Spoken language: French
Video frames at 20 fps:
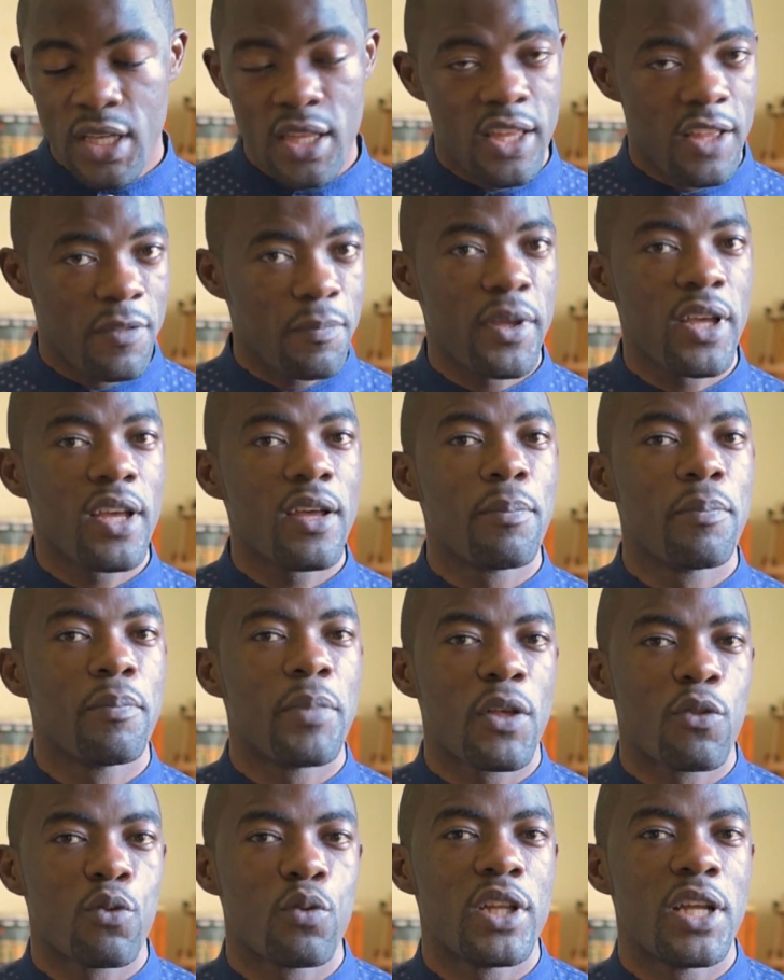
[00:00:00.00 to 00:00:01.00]
J'espère
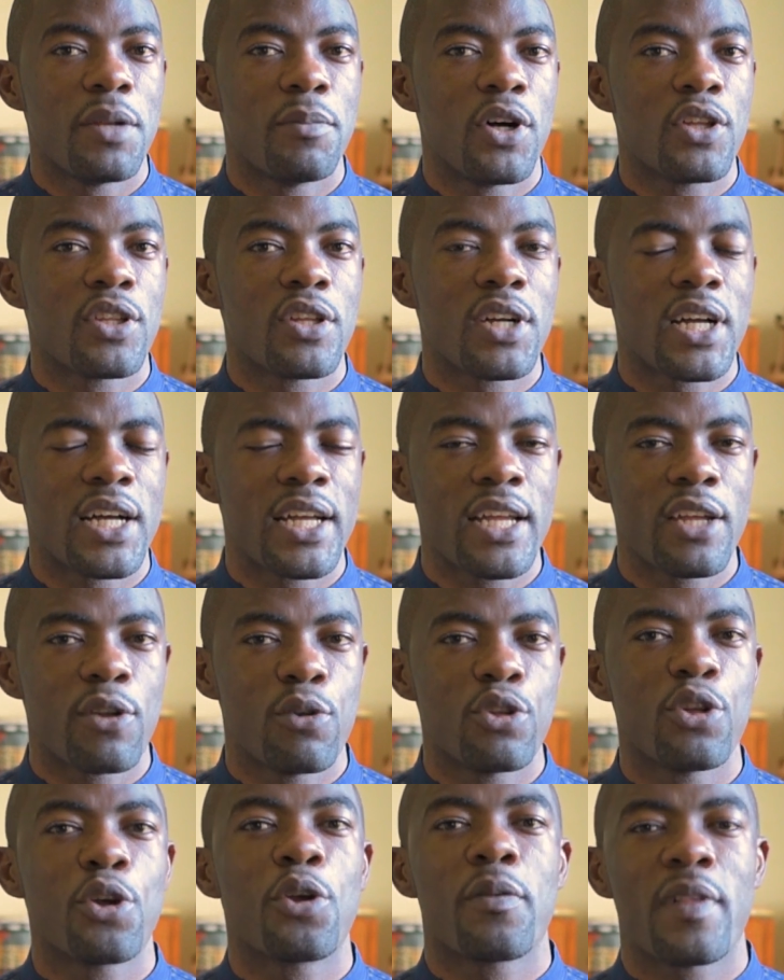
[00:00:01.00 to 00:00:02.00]
personnellement en tant
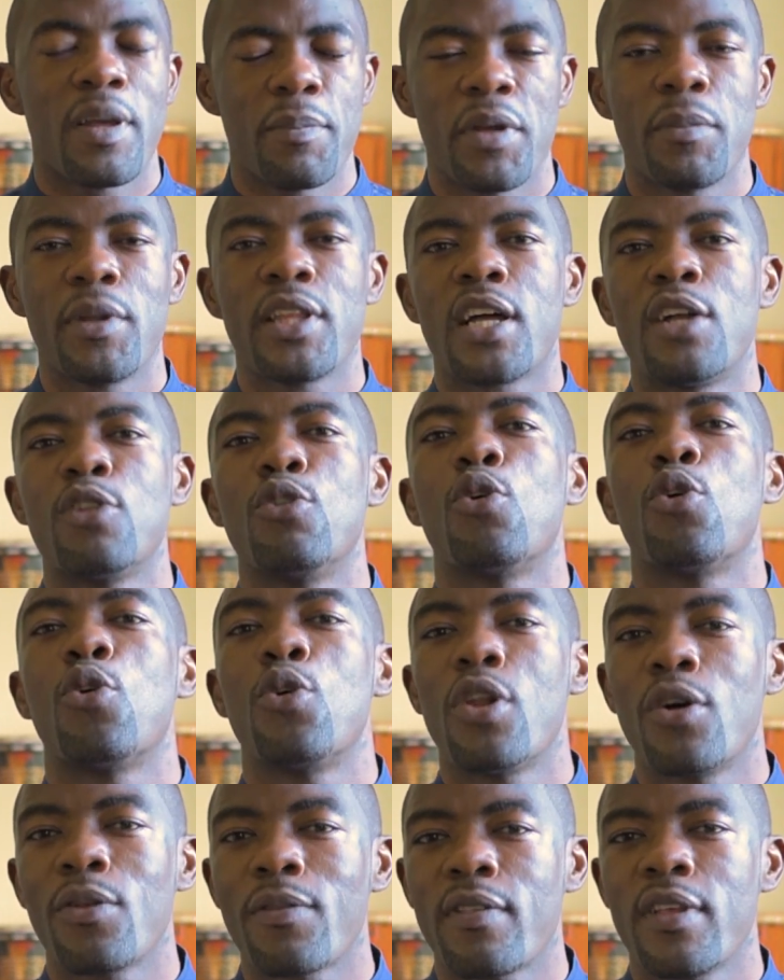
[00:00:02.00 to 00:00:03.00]
qu'agriculteur que ça permettra de
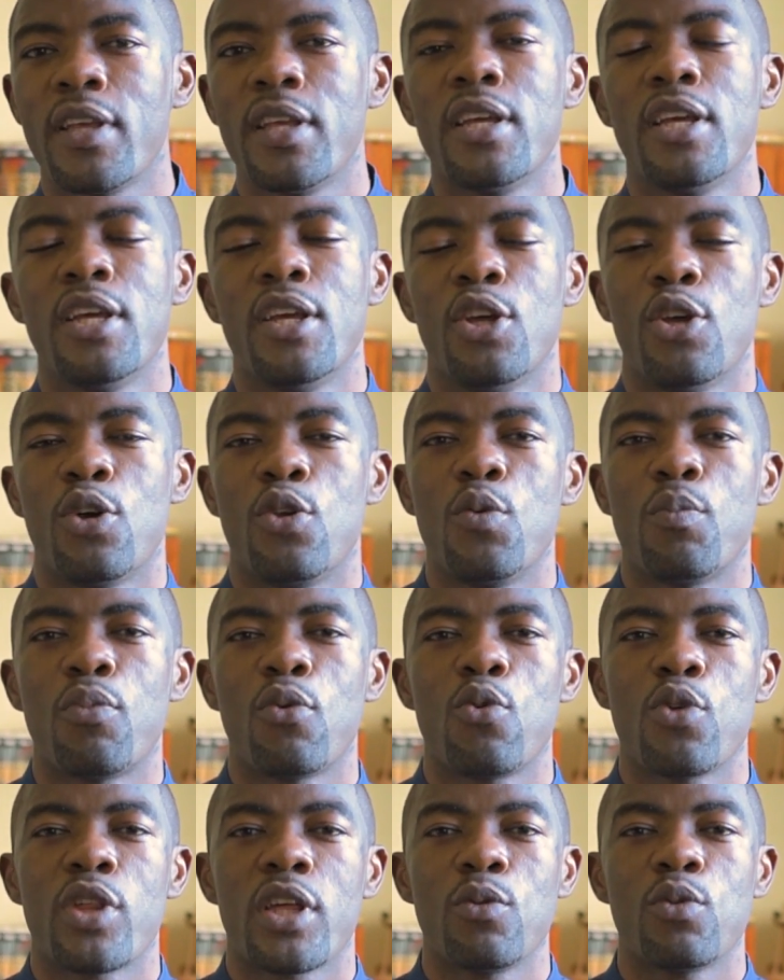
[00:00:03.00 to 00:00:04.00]
relancer le
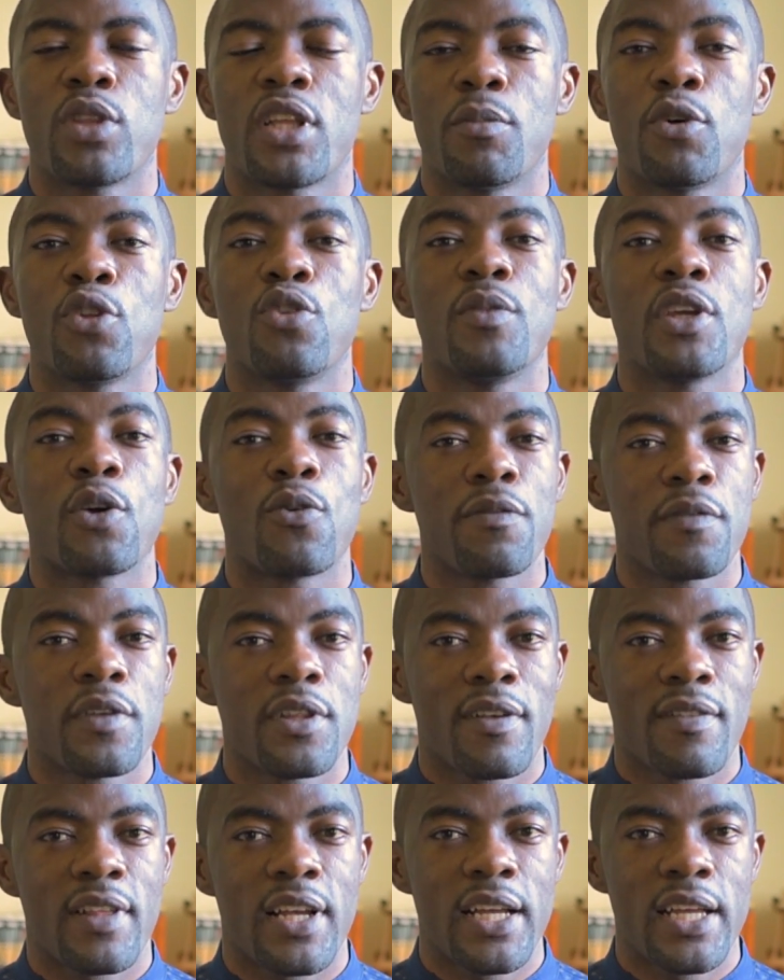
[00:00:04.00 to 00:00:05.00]
projet notamment de
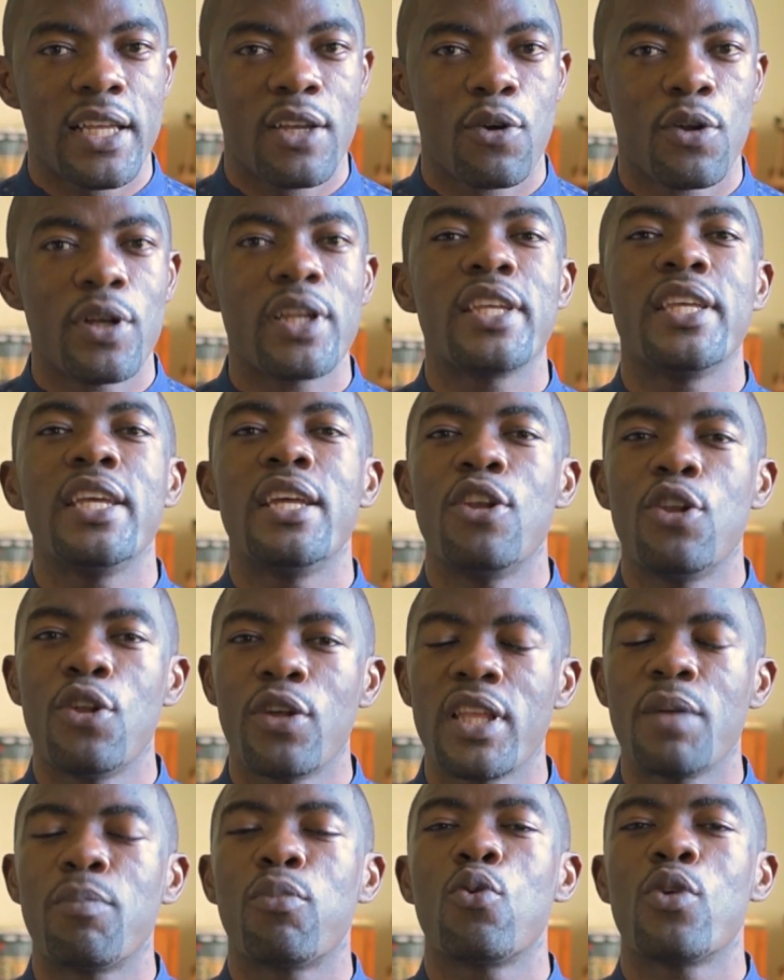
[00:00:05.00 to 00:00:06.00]
microfinance agricole qui est
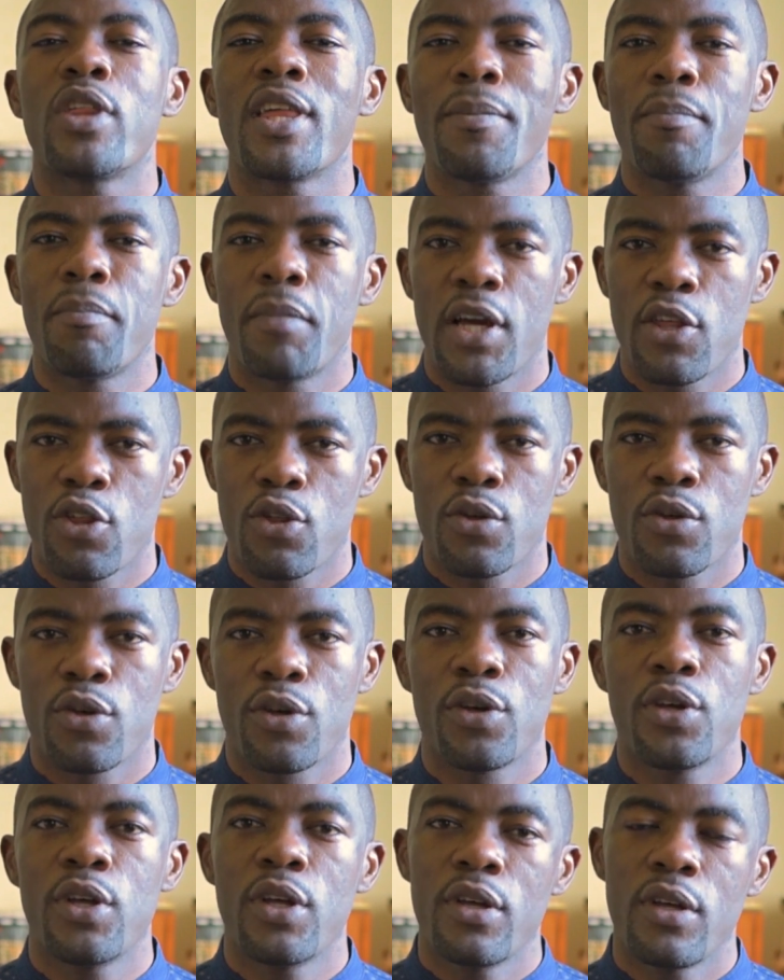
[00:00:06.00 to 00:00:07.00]
l'un des projets
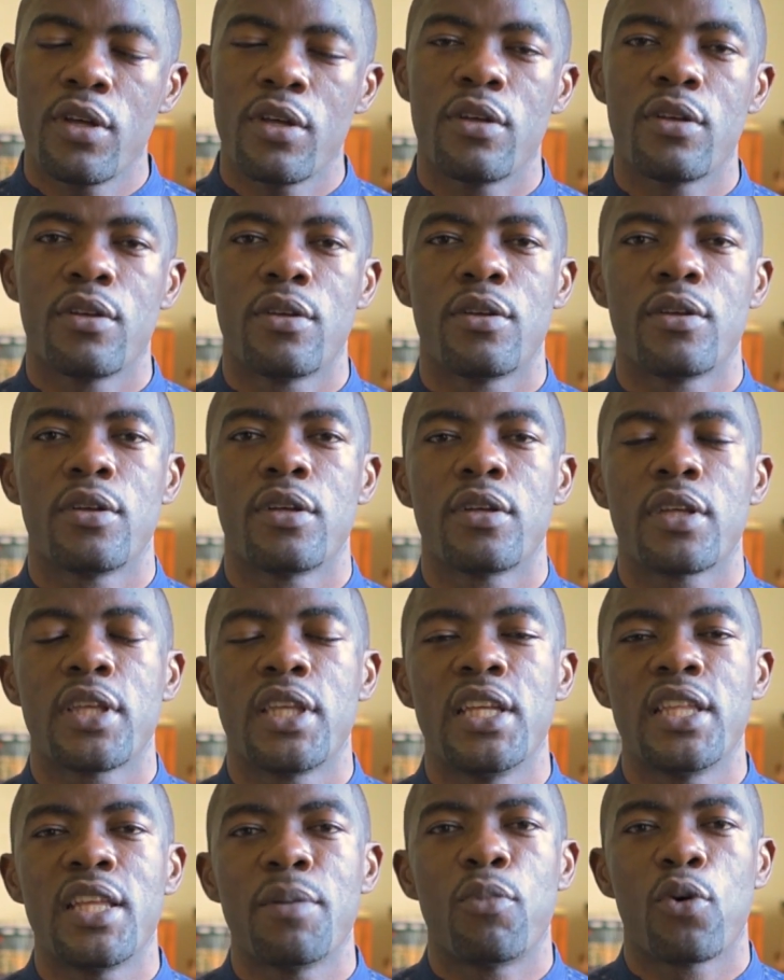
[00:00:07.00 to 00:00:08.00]
majeurs euh,
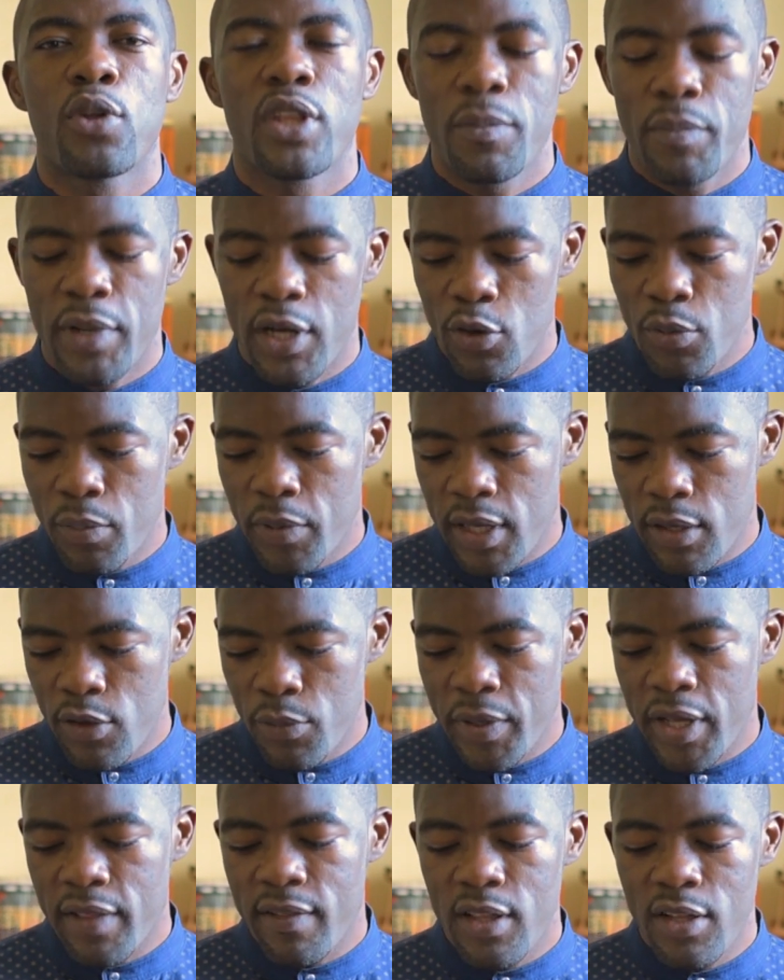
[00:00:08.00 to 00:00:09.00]
qui était porté par le,
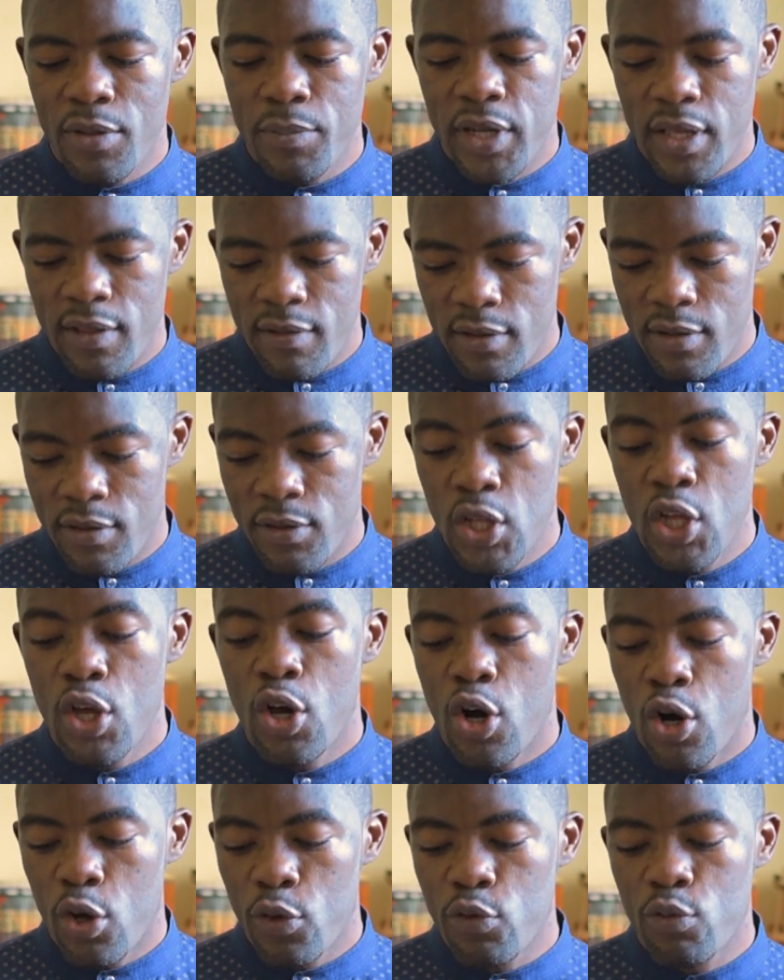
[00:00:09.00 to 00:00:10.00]
précédent président.
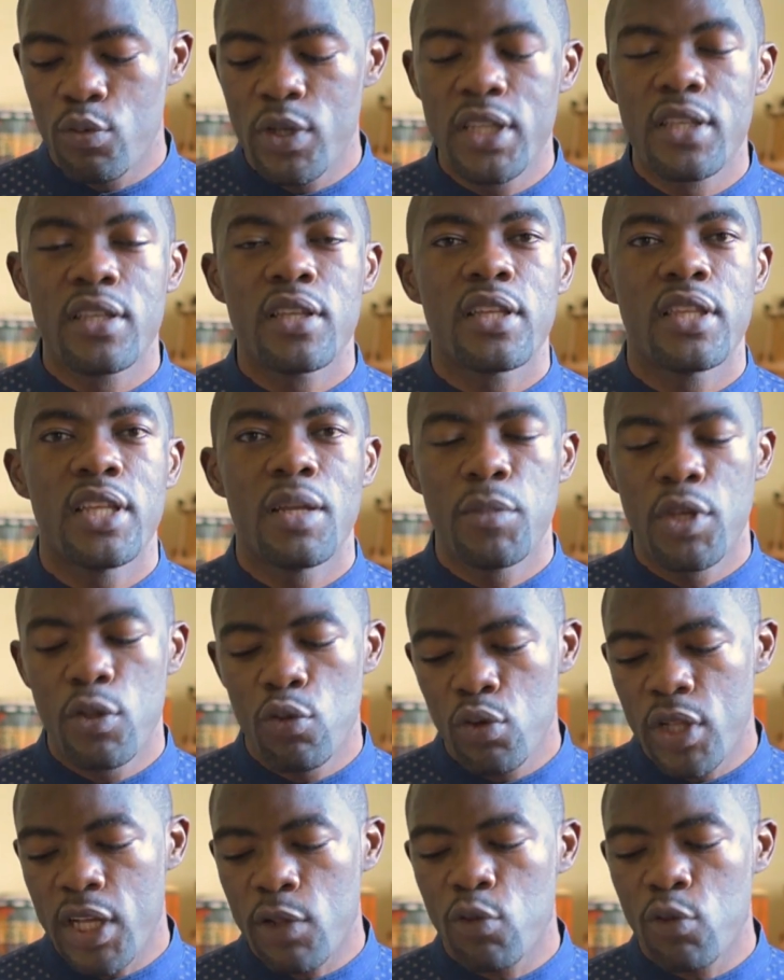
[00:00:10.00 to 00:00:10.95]
Ensuite, des mesures